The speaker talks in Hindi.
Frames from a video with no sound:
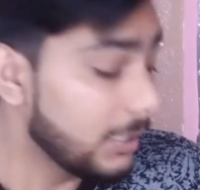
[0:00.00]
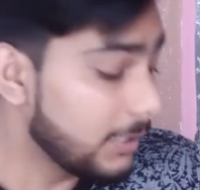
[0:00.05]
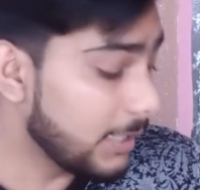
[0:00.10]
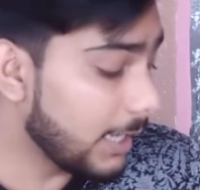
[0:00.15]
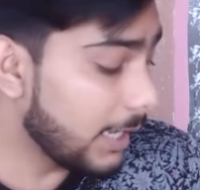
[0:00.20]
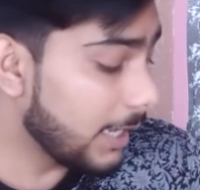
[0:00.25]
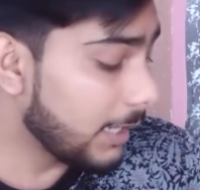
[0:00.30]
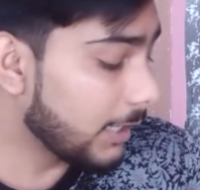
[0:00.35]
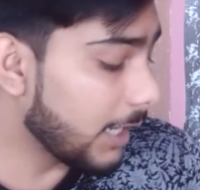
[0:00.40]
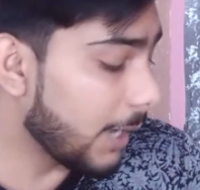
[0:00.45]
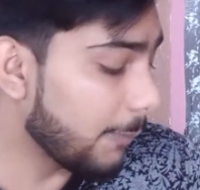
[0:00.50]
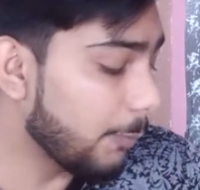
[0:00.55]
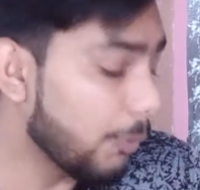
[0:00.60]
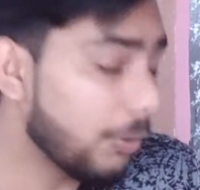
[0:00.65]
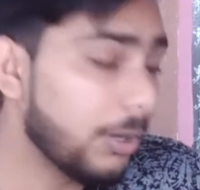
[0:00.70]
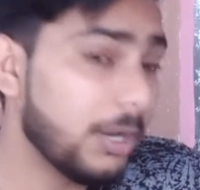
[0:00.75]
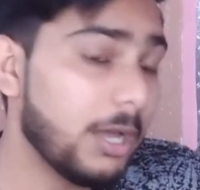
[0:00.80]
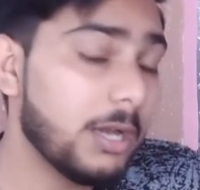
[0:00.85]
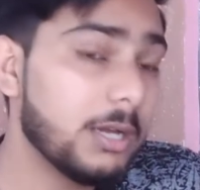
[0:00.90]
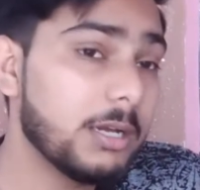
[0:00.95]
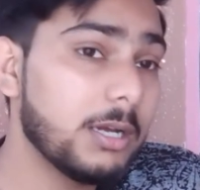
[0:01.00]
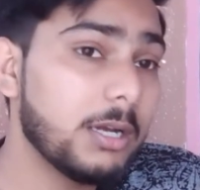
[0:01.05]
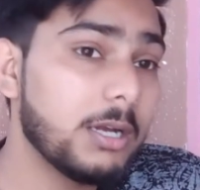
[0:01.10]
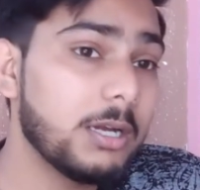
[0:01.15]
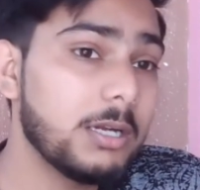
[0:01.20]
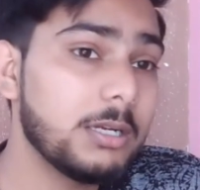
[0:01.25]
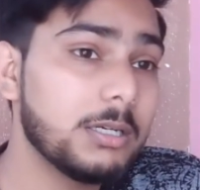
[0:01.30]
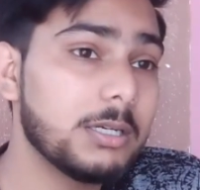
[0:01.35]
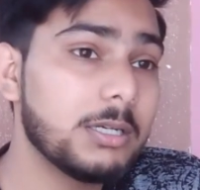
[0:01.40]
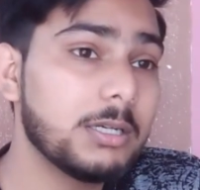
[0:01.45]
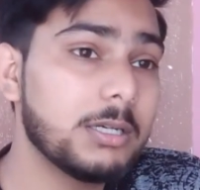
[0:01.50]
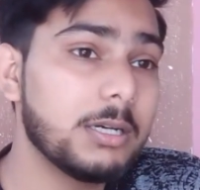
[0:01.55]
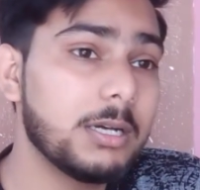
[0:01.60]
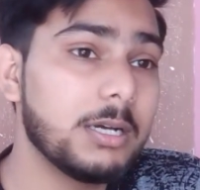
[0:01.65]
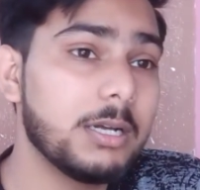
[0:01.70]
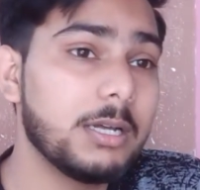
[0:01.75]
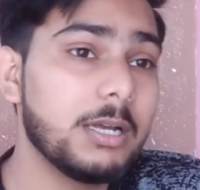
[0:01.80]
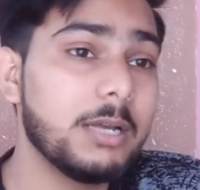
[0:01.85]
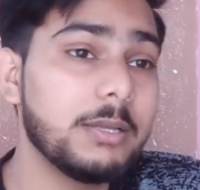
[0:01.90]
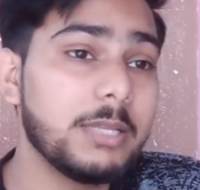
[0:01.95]
ये है कि आप लोग
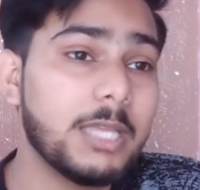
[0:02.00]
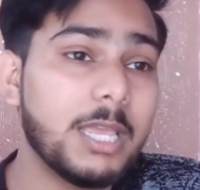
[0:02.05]
अगर